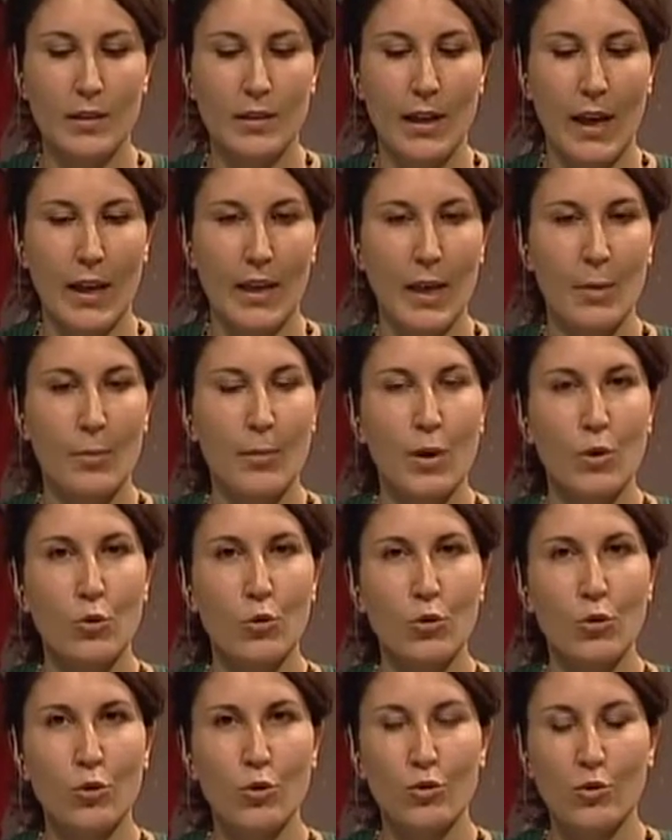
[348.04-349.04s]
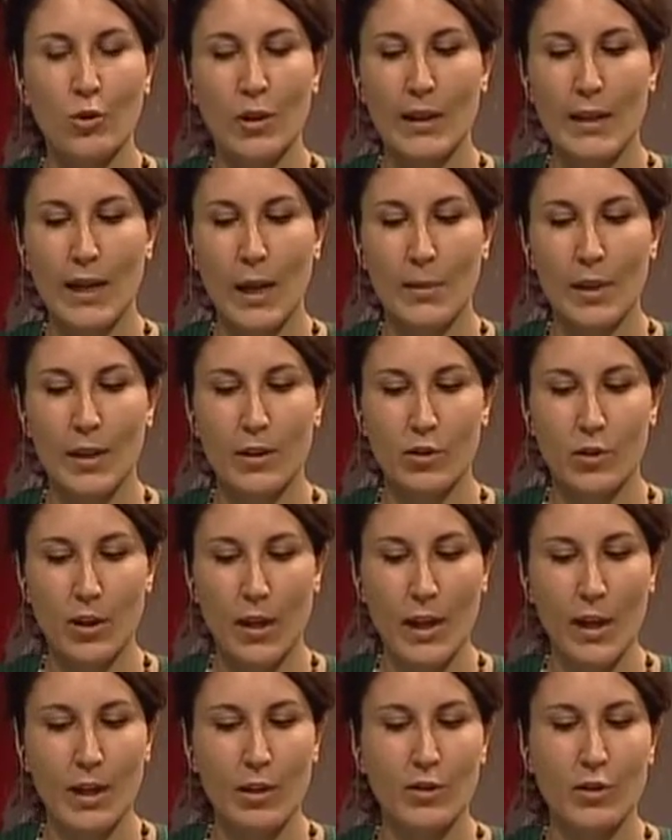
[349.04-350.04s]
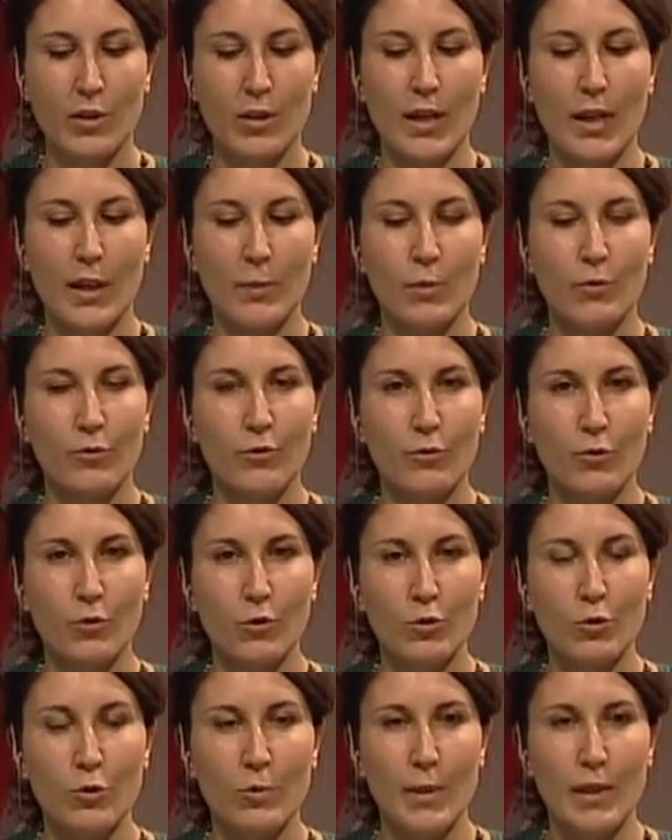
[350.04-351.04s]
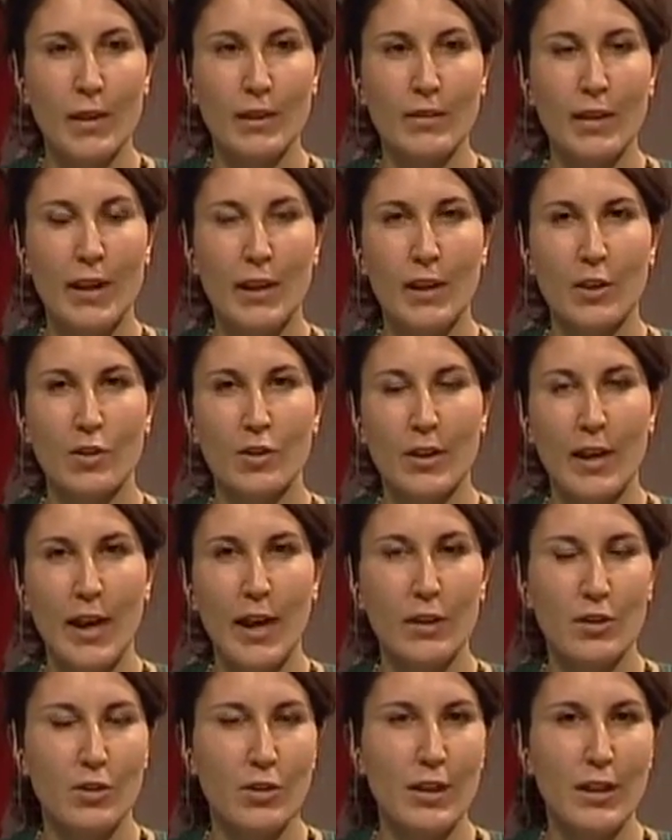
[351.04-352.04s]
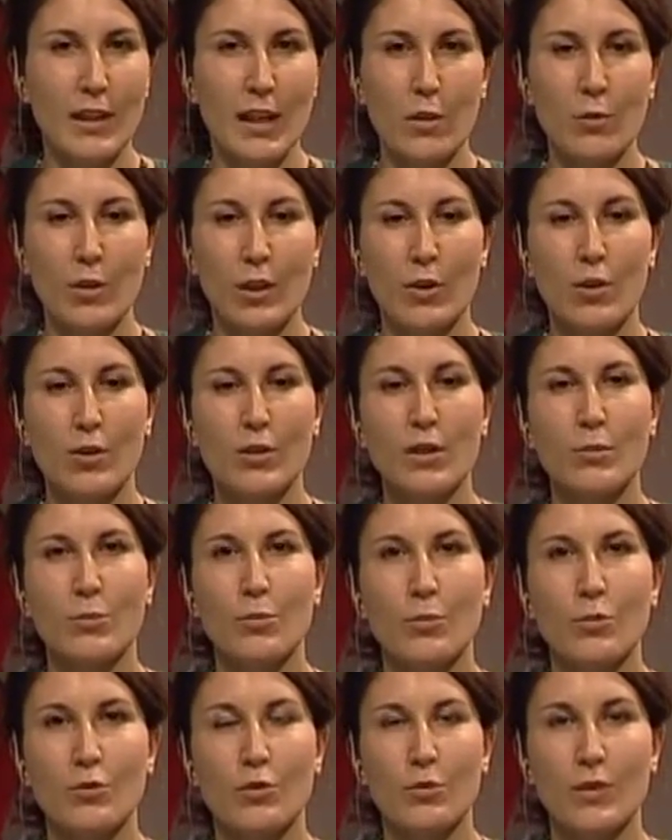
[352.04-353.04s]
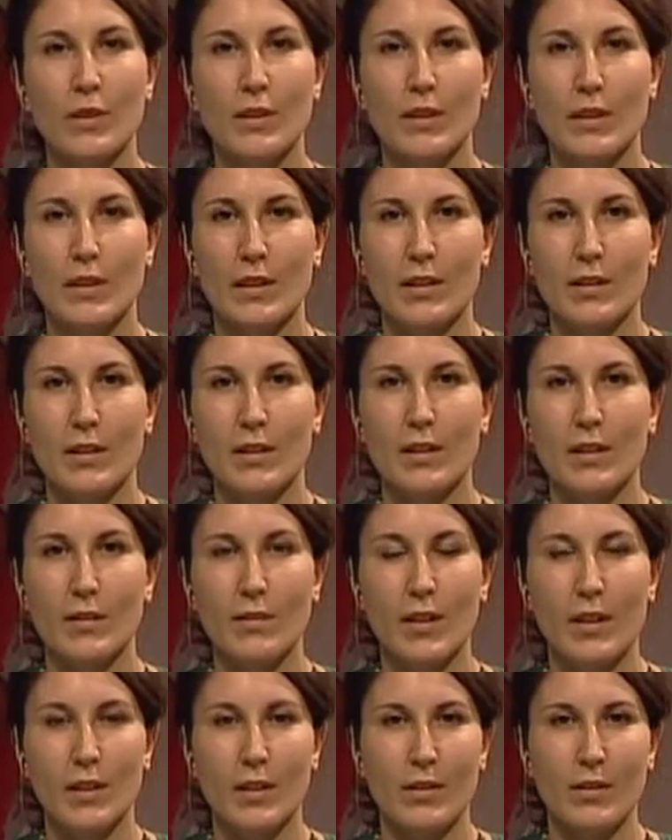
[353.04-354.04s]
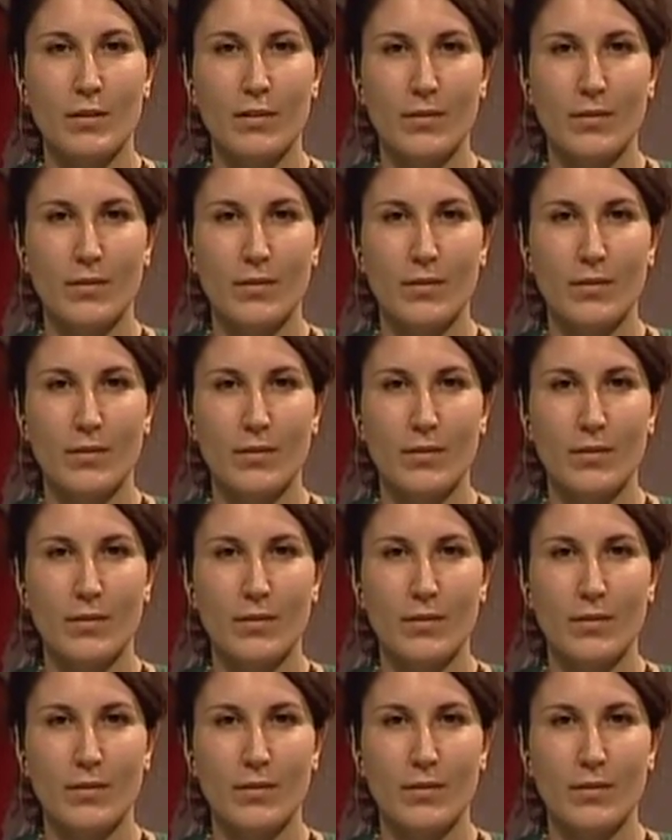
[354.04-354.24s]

IMQ contro il climate change, Carbon Footprint, LCA, ci dica qualcosa in più su queste iniziative?